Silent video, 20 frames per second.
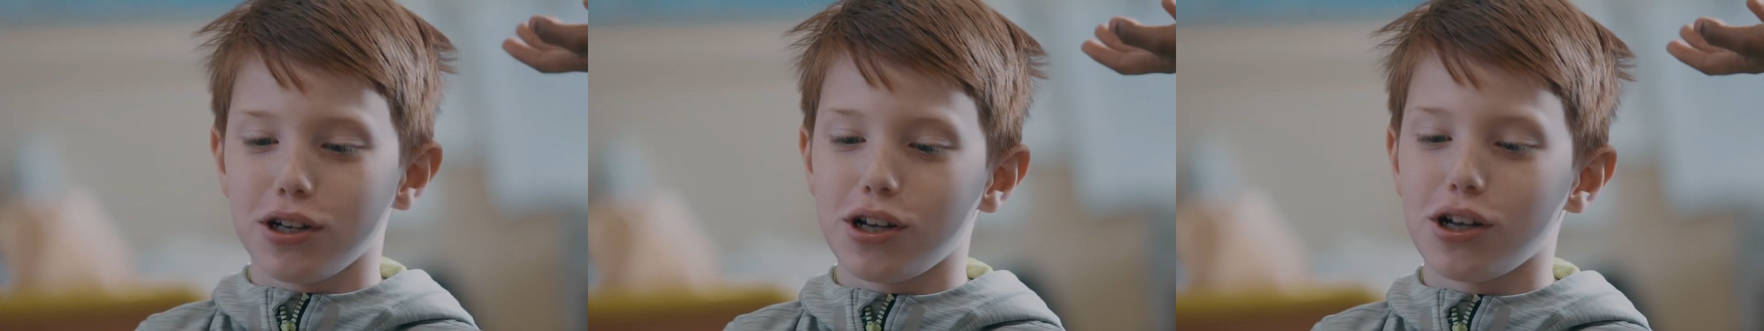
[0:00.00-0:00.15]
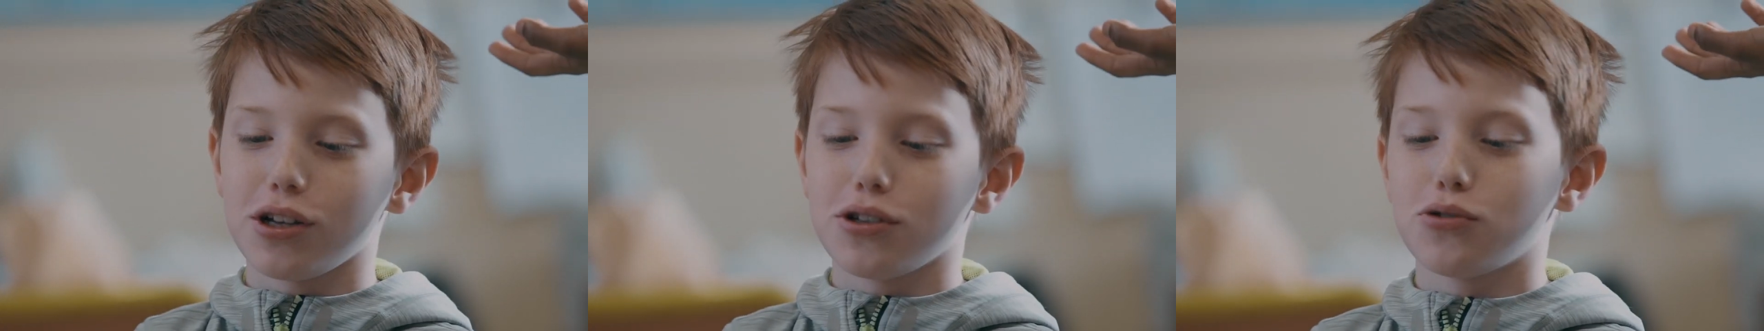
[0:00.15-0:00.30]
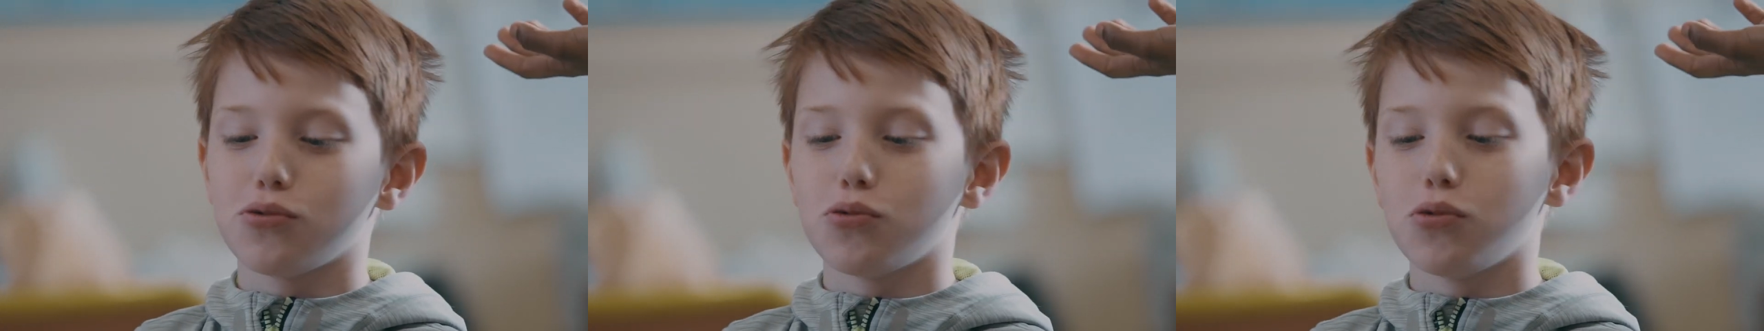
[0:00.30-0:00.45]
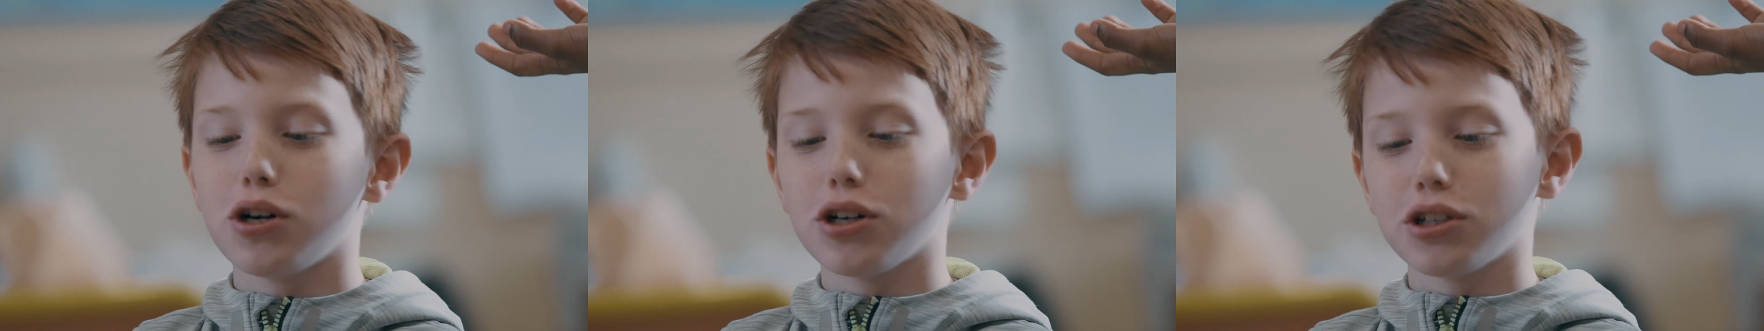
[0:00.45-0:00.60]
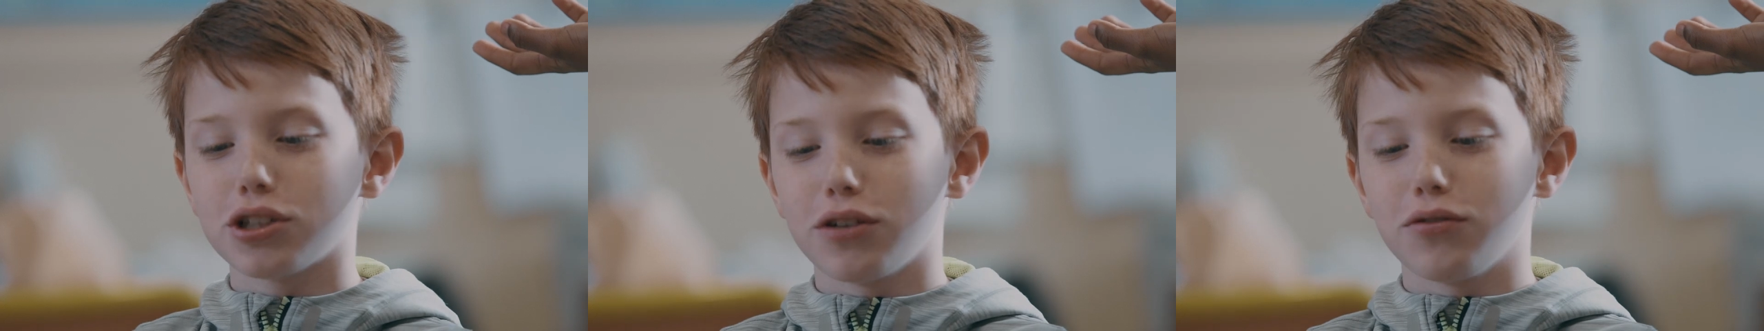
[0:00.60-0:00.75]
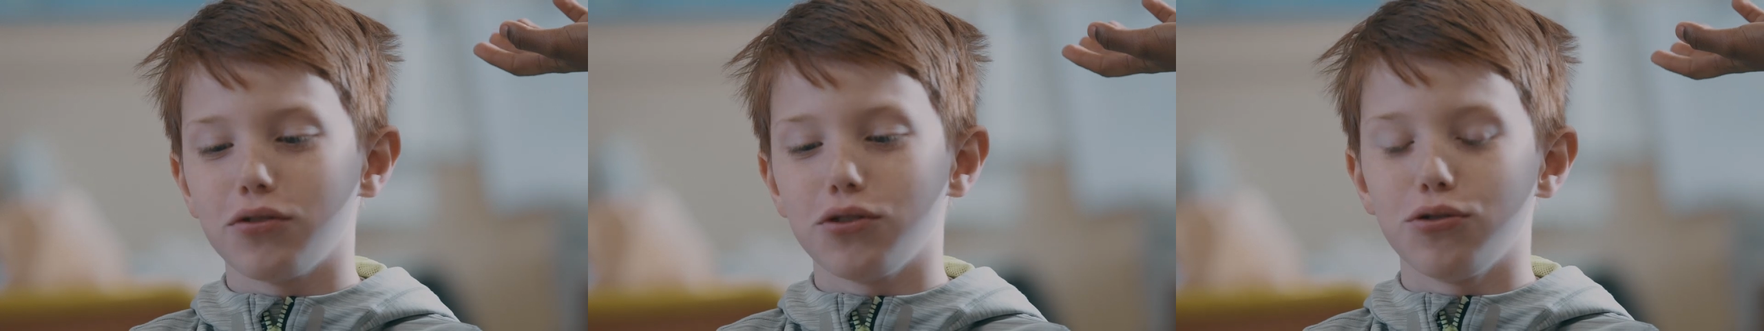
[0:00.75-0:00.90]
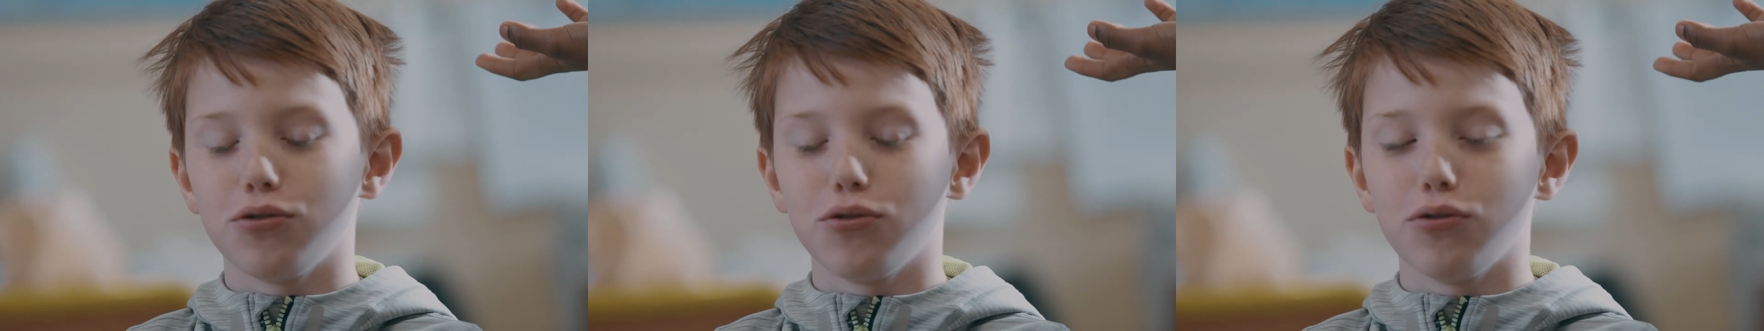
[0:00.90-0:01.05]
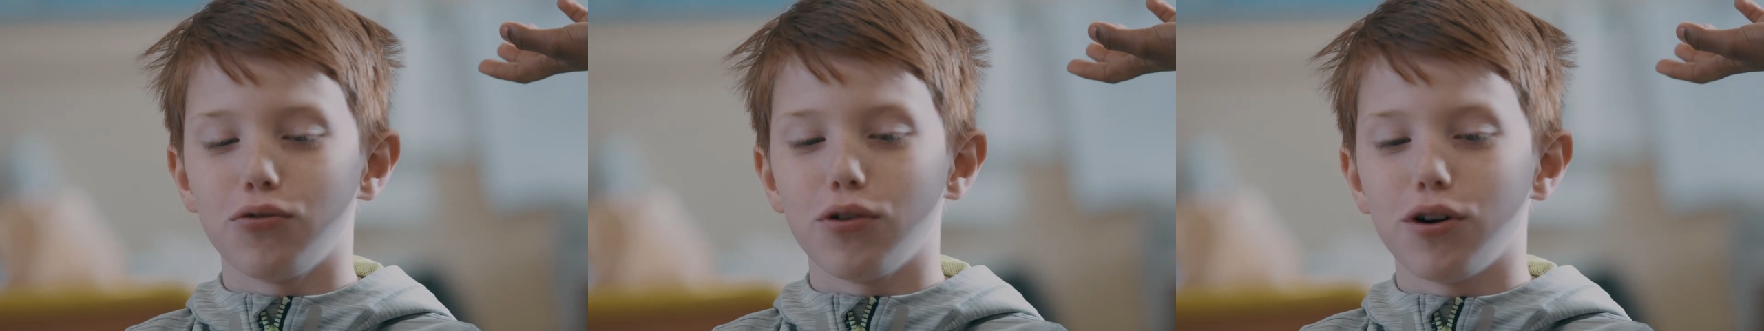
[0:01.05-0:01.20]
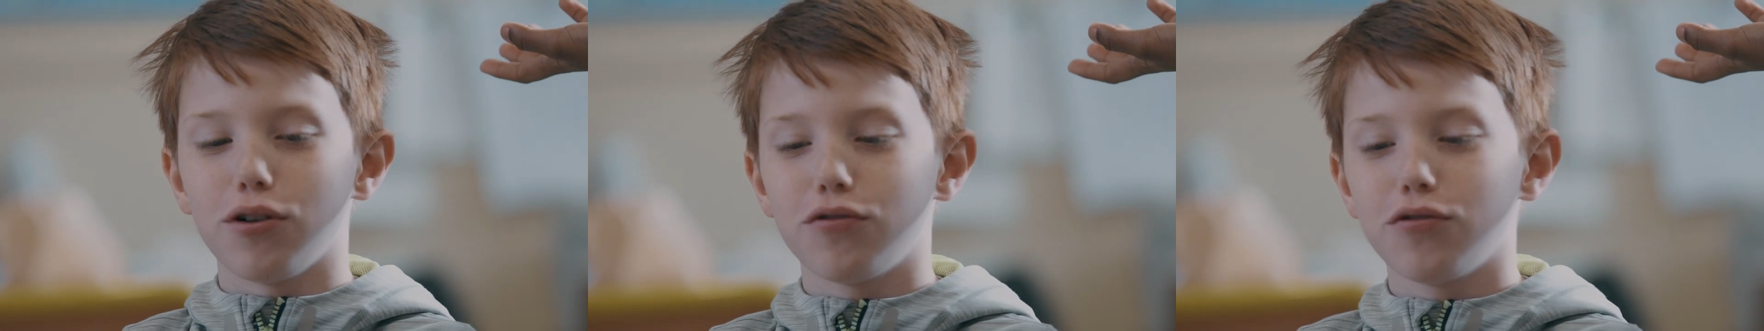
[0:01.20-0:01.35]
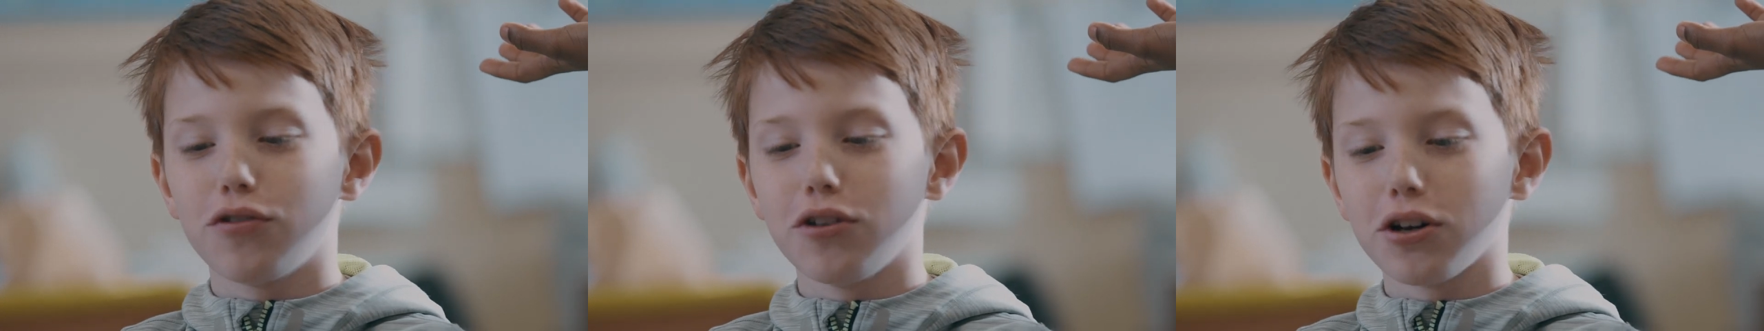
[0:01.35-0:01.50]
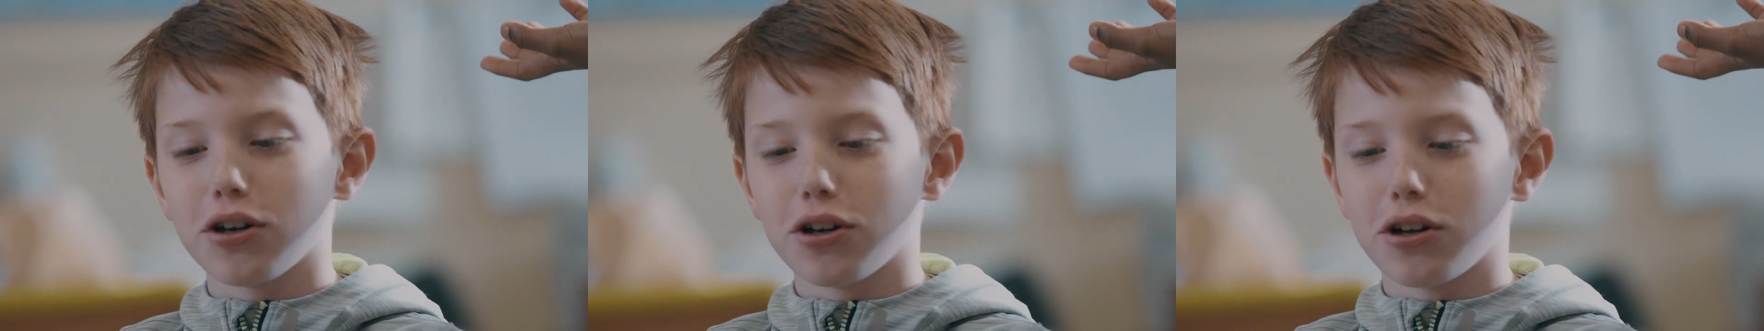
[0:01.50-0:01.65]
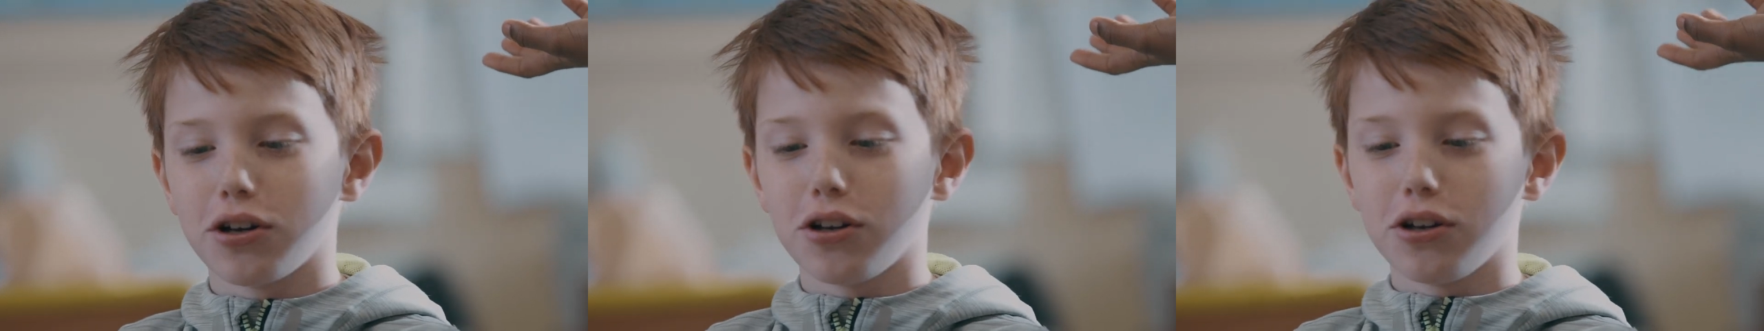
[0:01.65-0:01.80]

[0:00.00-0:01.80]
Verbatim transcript: un soir, j'avais des devoirs à faire